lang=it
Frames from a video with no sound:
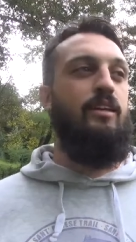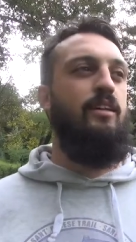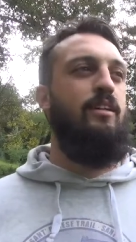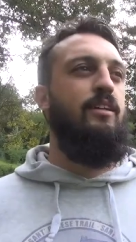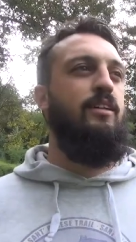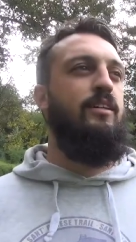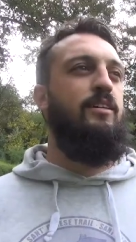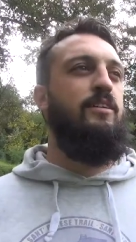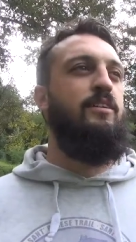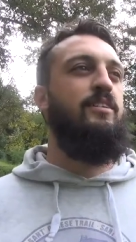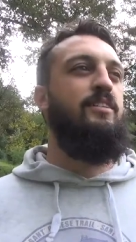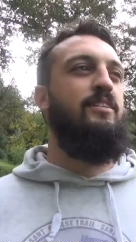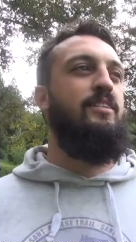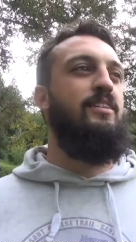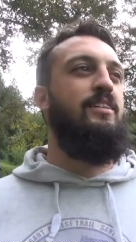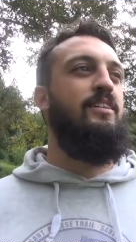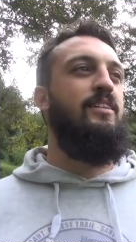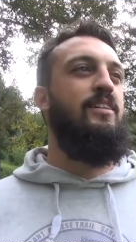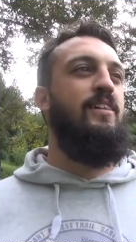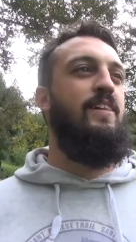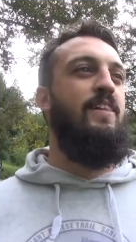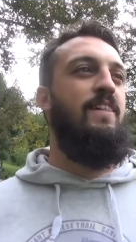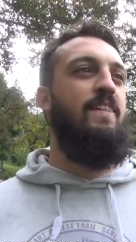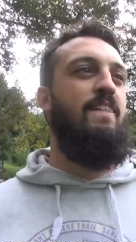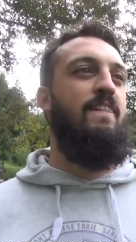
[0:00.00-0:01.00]
Oggi qui alla
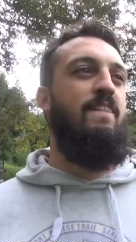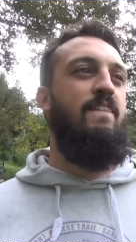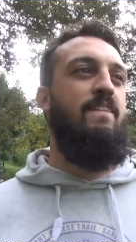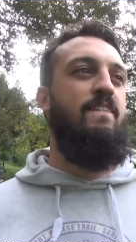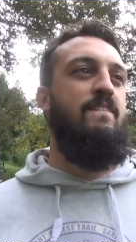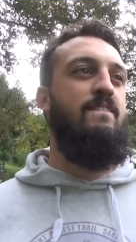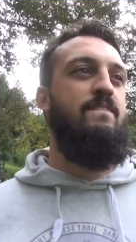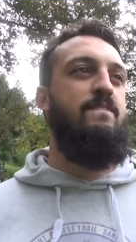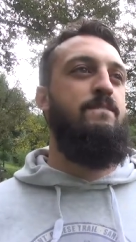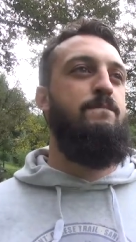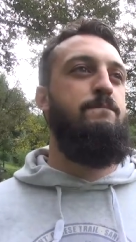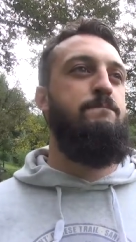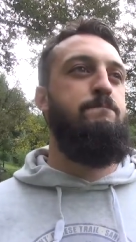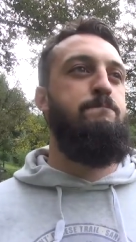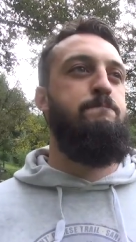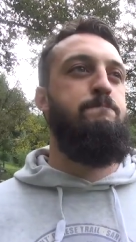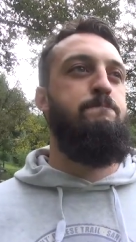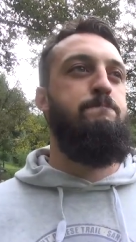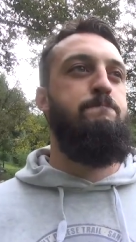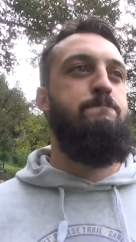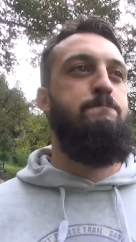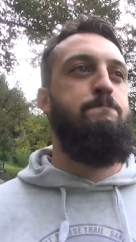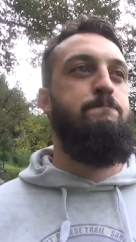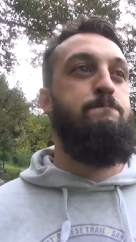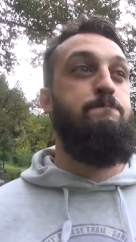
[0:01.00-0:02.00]
festa dello sport a
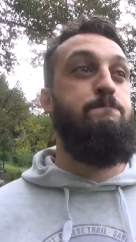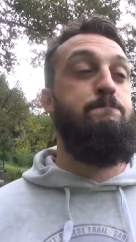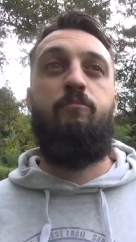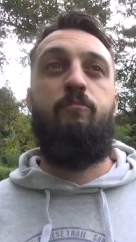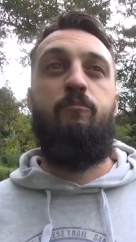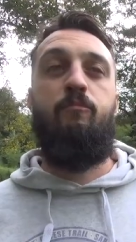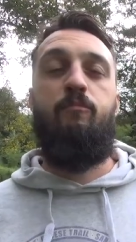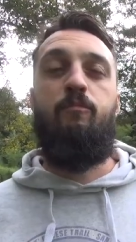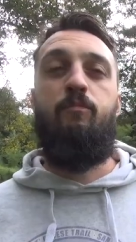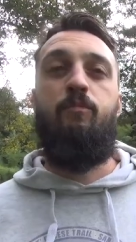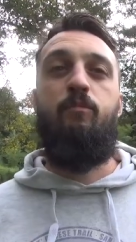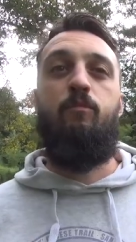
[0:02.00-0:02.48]
Villa Serra